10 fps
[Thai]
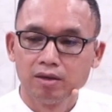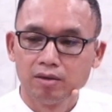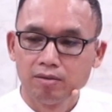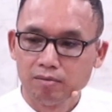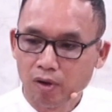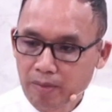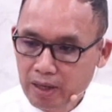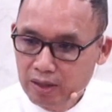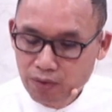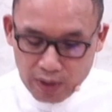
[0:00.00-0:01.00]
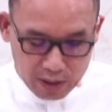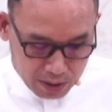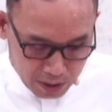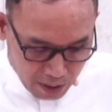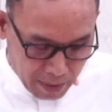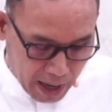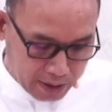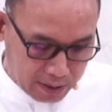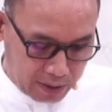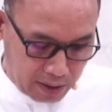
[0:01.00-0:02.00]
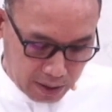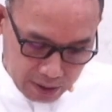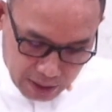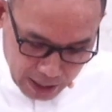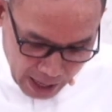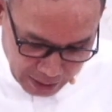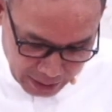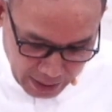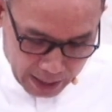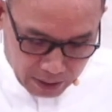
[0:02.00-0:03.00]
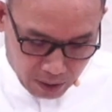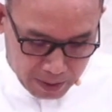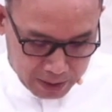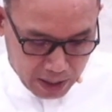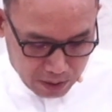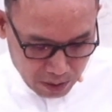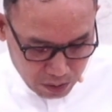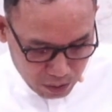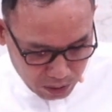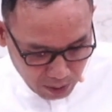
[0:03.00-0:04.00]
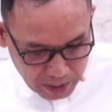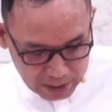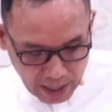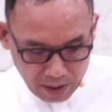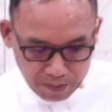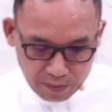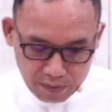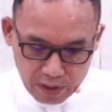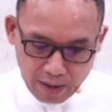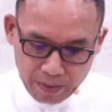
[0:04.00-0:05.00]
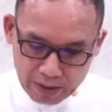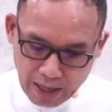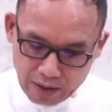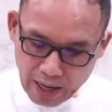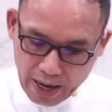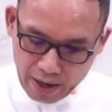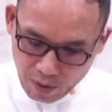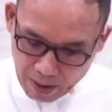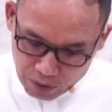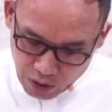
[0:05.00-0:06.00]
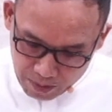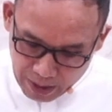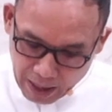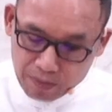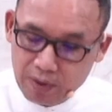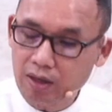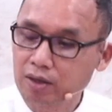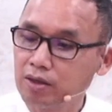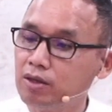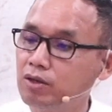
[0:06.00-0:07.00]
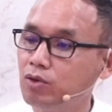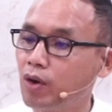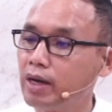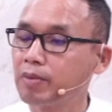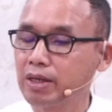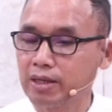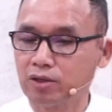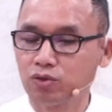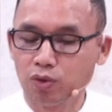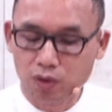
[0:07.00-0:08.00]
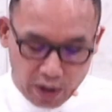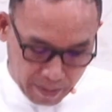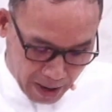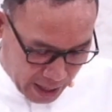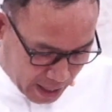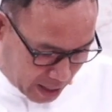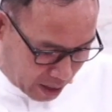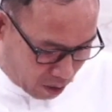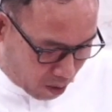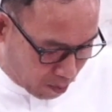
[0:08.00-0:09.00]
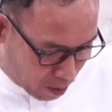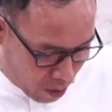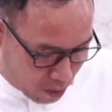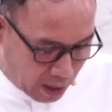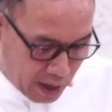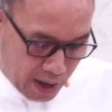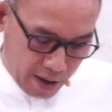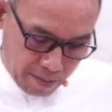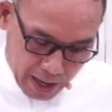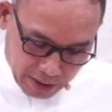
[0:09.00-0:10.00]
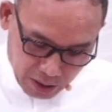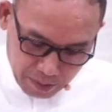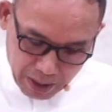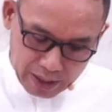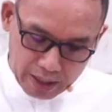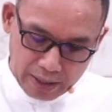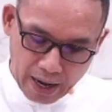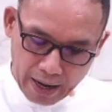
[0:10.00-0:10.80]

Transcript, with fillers: มองไม่เห็นชีวิตเยอะมาก ฉะนั้นอธิษฐานต่อพระเจ้าร้องทูลต่อพระเจ้า เพื่อพระเจ้าจะให้ความชอบธรรมก็คือโดยพระเยซูโดยไม้กางเขนของพระองค์มาถึงประเทศไทย